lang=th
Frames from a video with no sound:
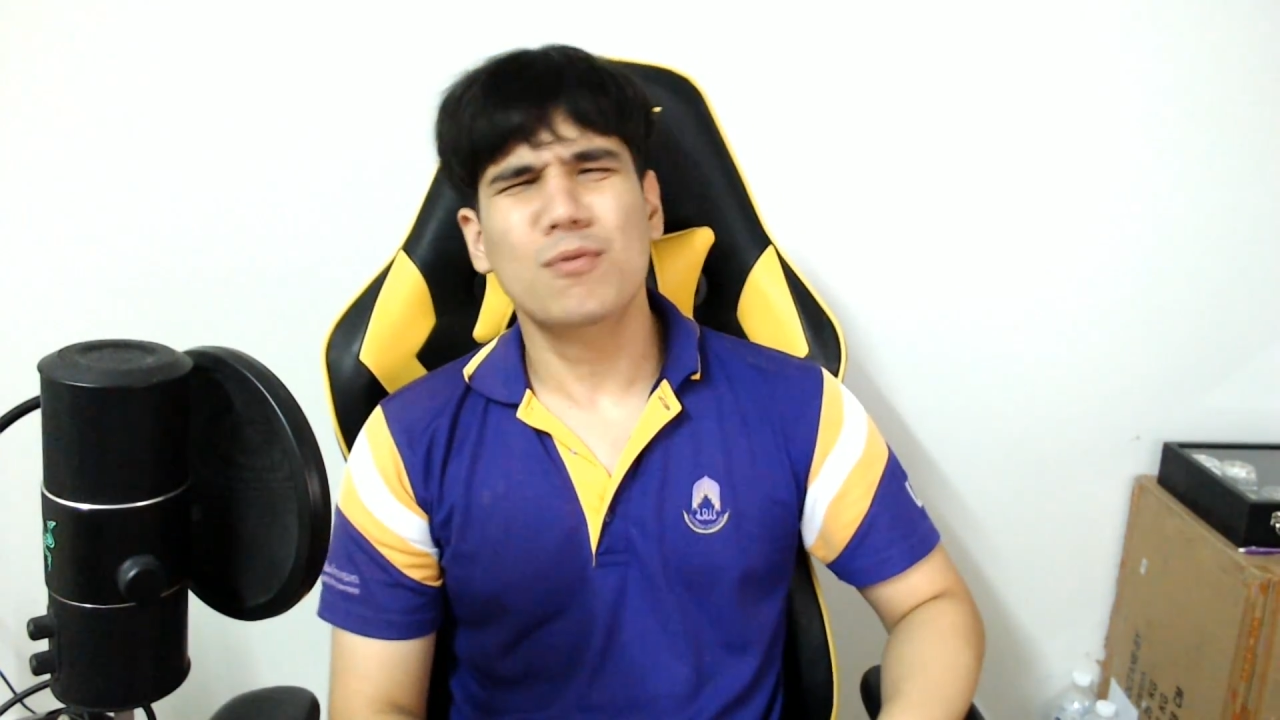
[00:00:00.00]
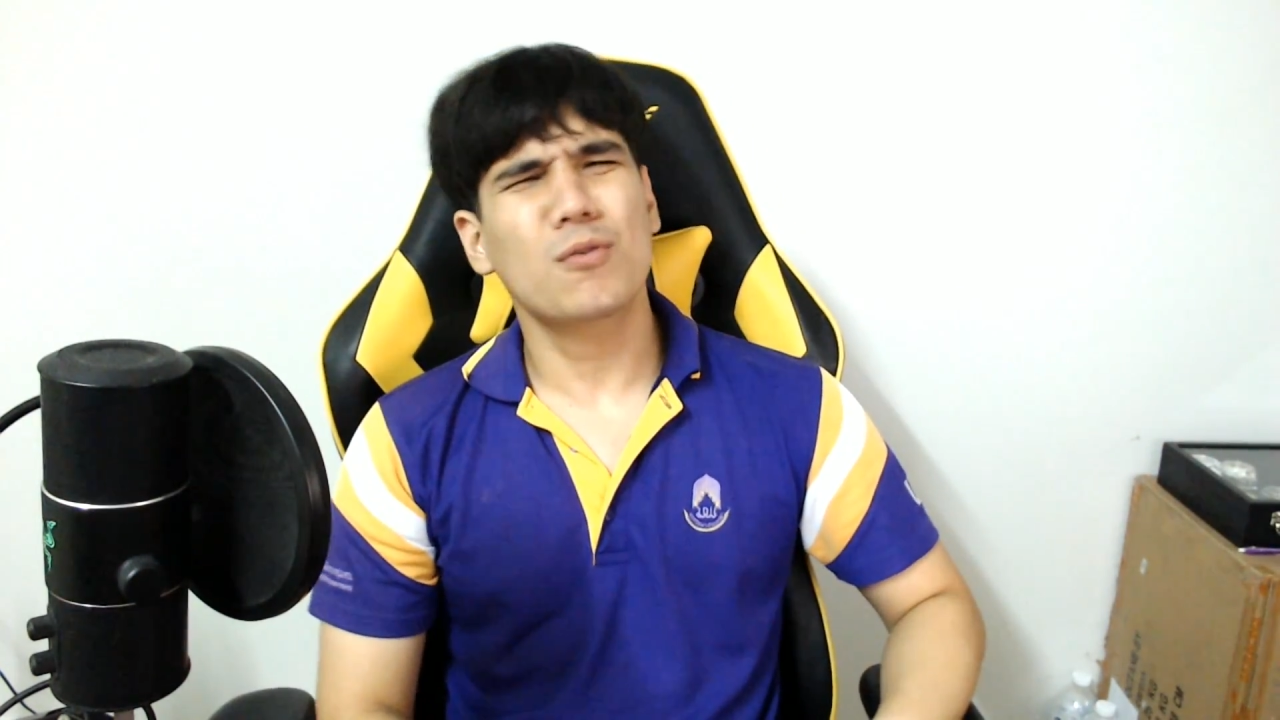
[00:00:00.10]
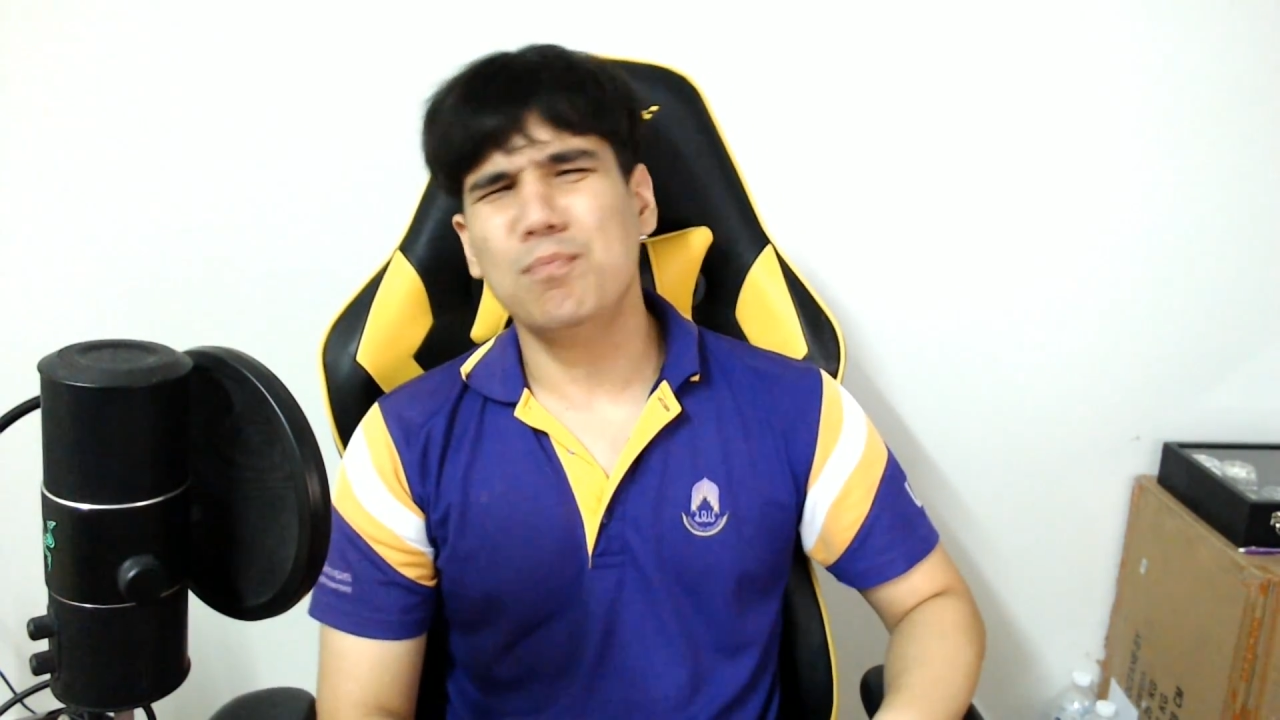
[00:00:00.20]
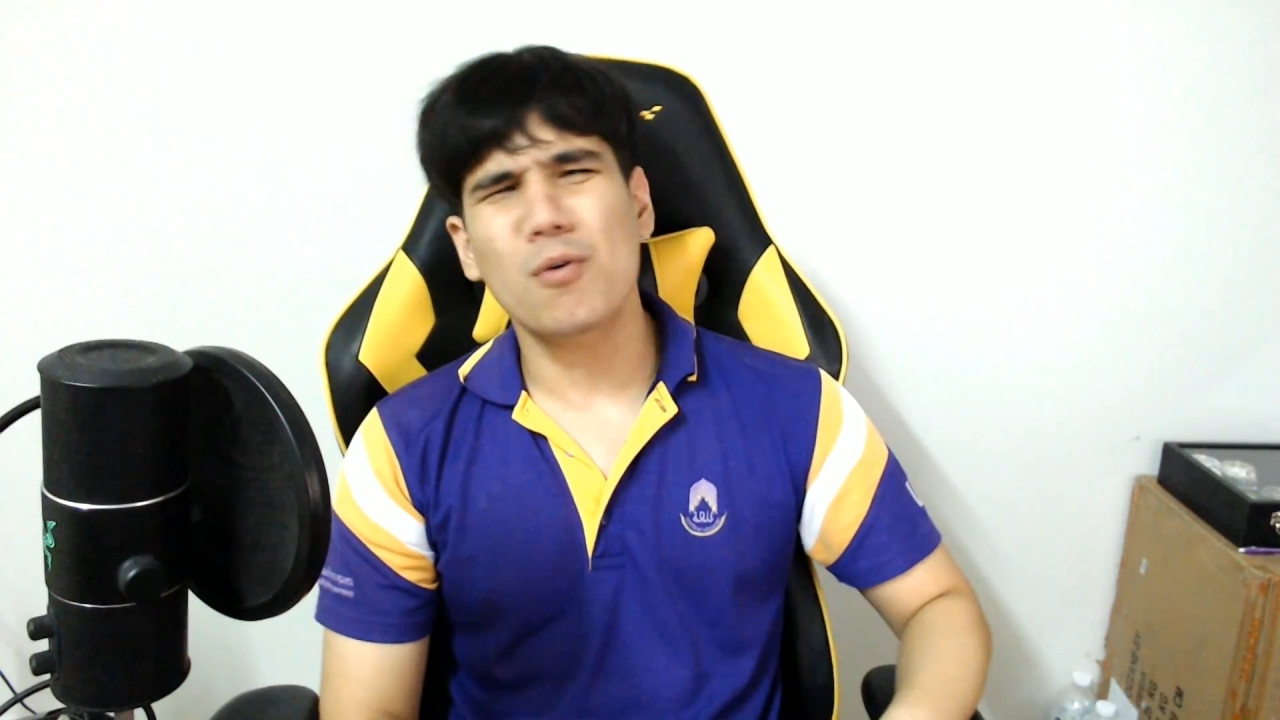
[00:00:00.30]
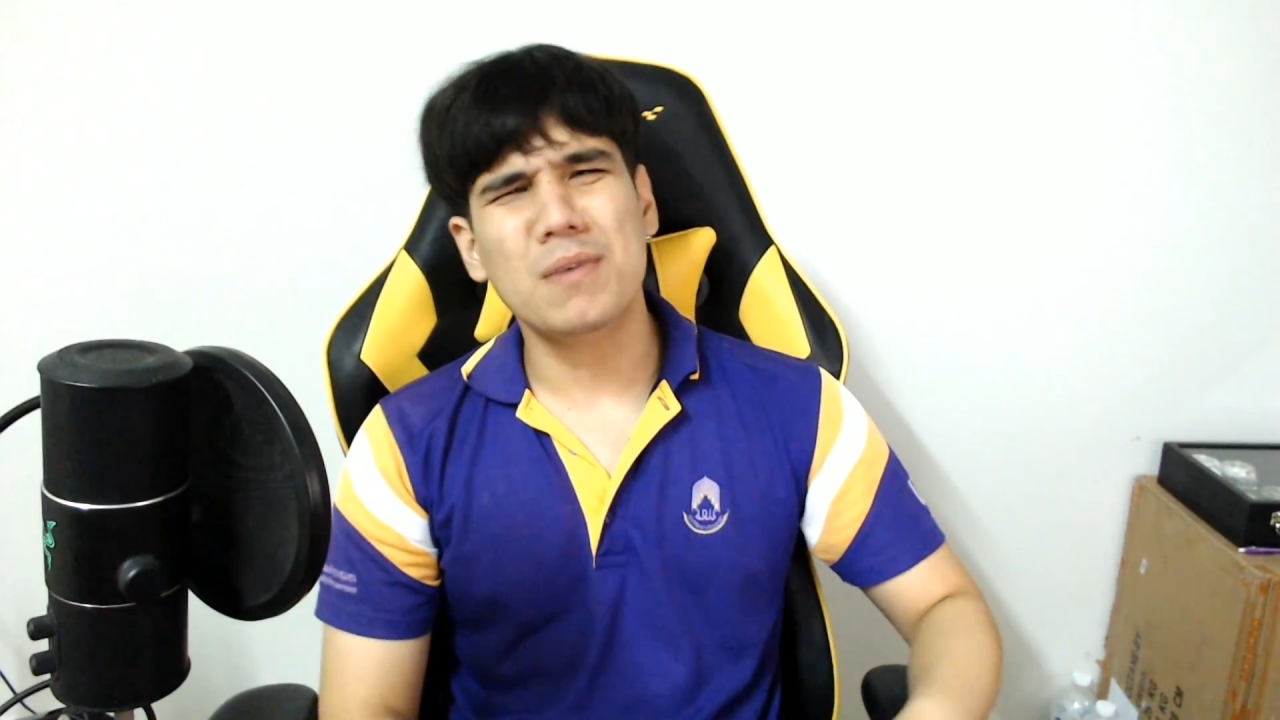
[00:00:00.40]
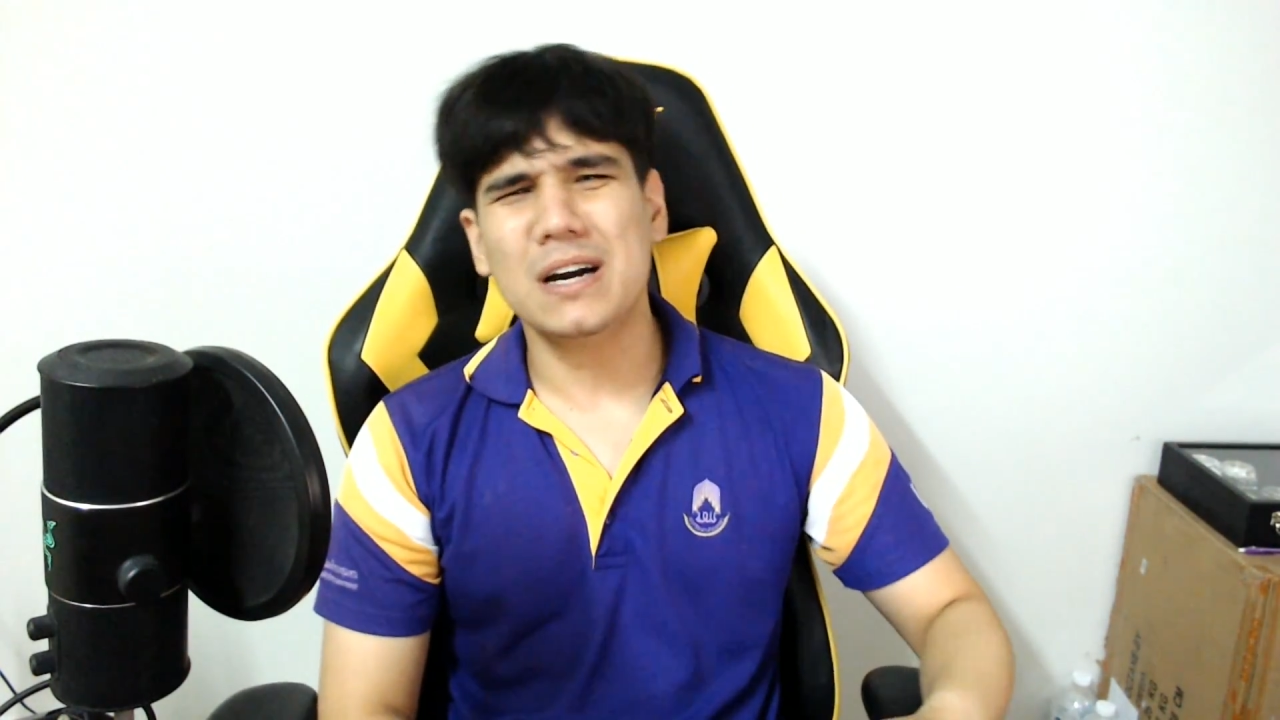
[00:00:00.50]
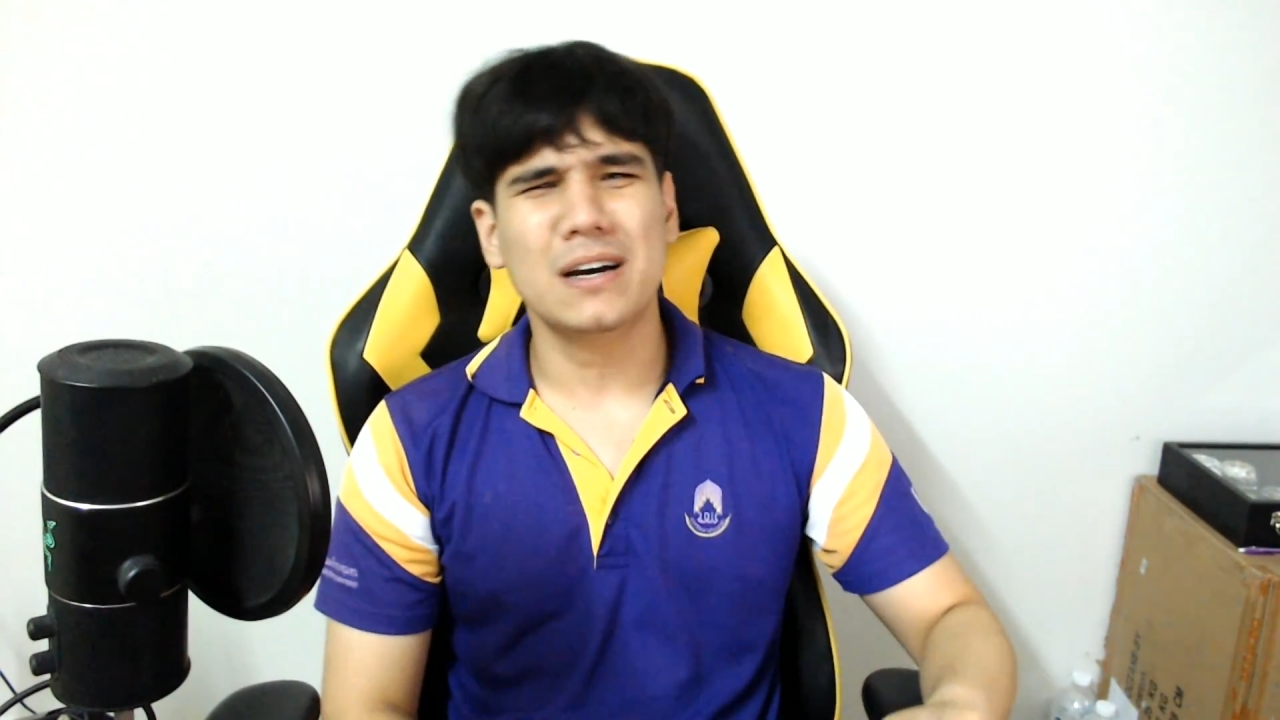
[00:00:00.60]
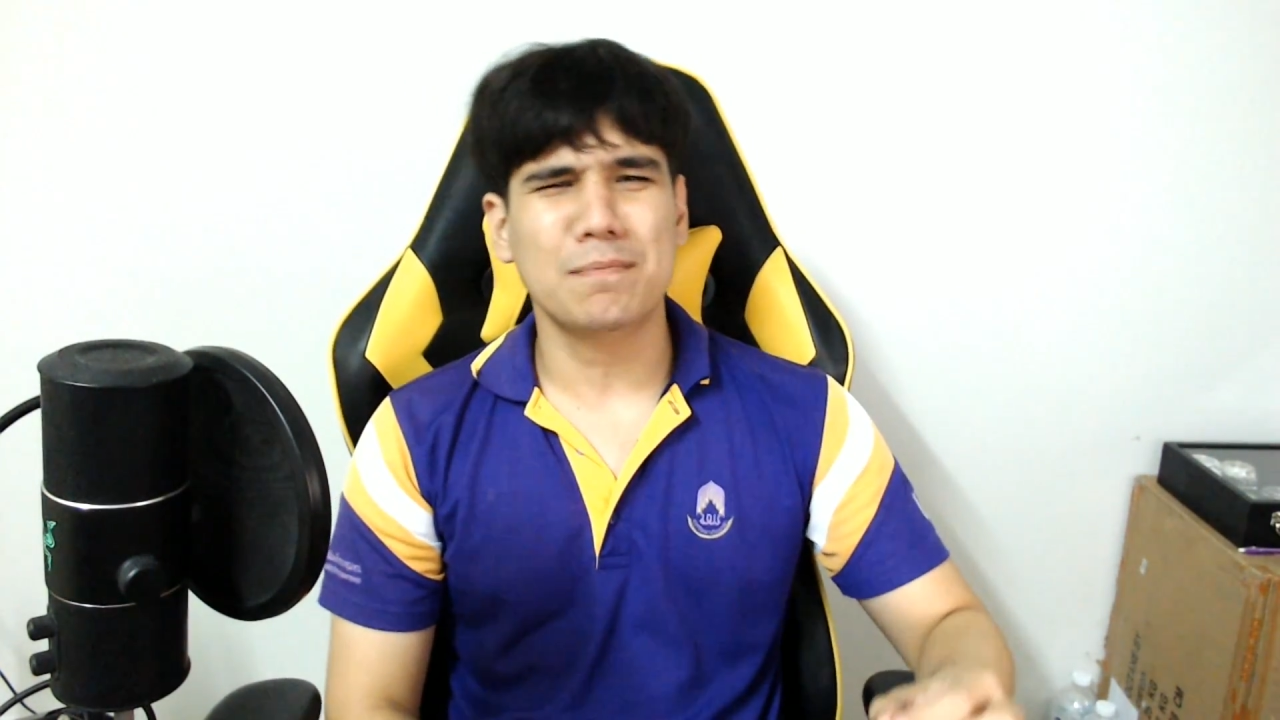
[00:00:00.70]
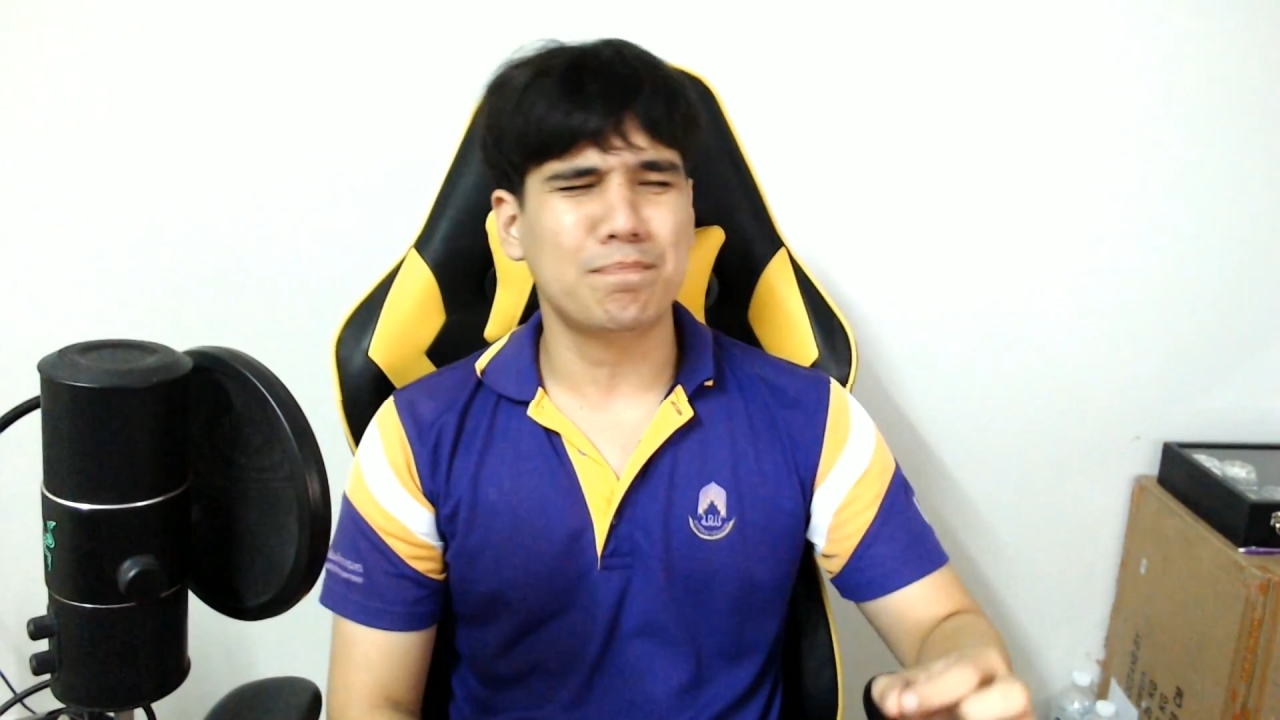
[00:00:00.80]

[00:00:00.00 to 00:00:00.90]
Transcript: วกพวกมึง